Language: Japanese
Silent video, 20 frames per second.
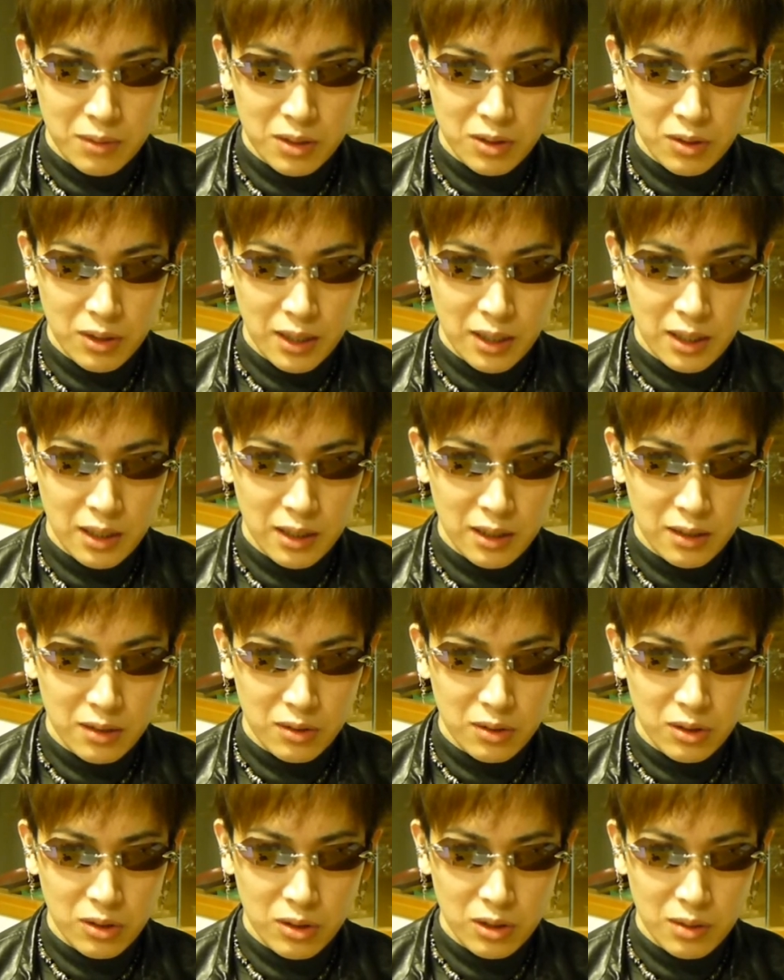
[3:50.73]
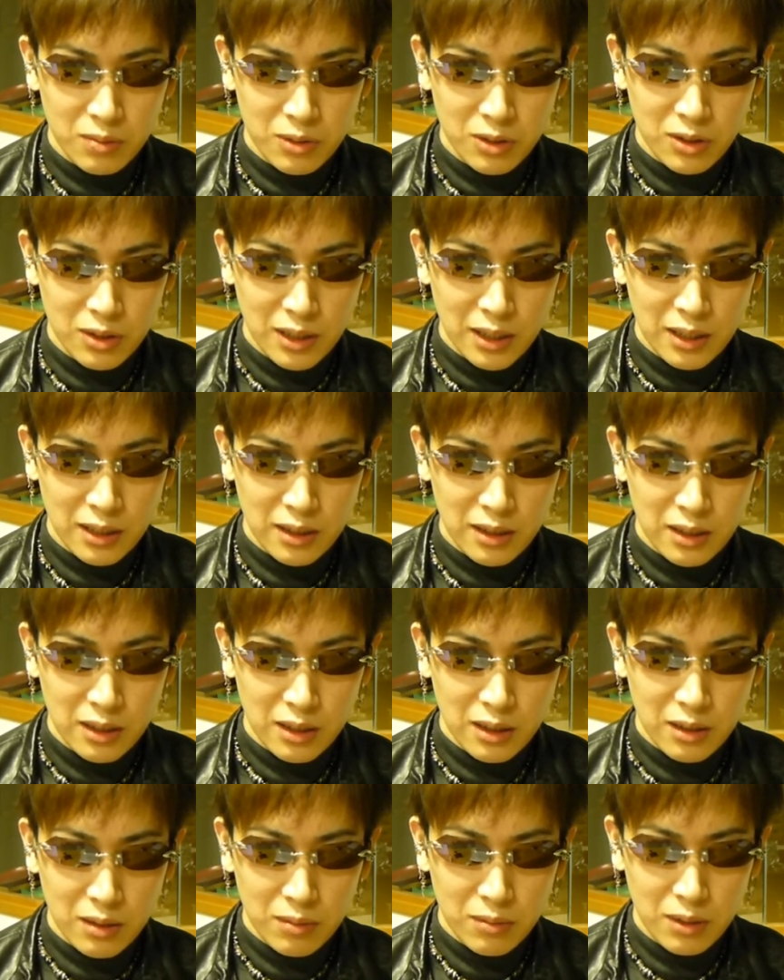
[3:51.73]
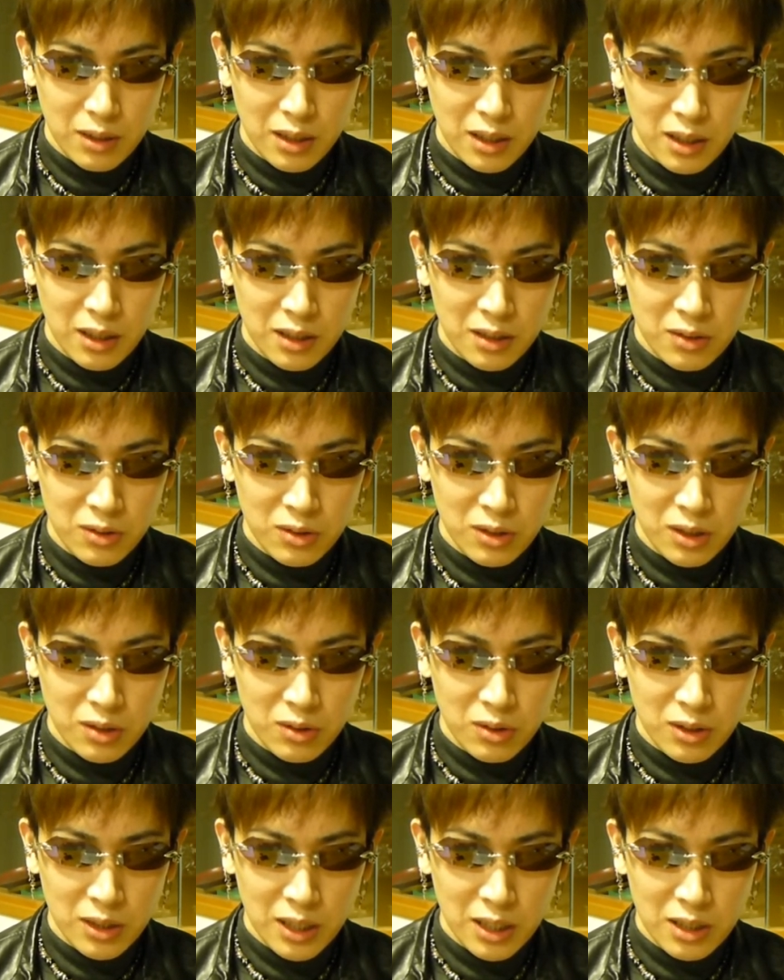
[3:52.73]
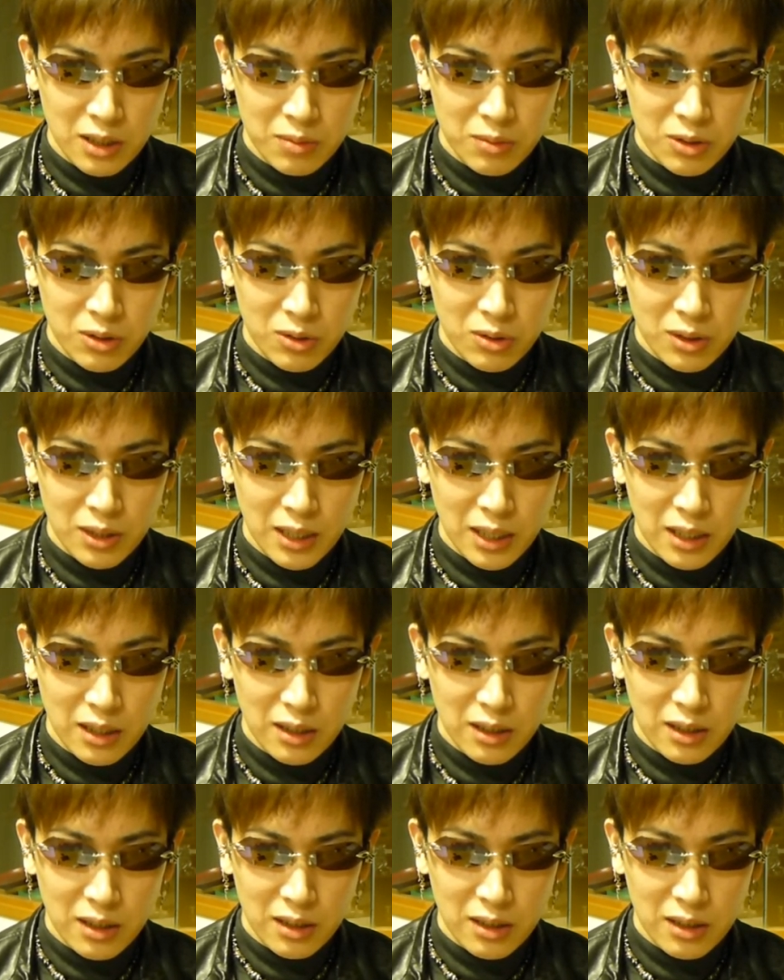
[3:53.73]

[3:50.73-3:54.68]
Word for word: まあ、それが不要なもので価格の手頃なアイテムの方が、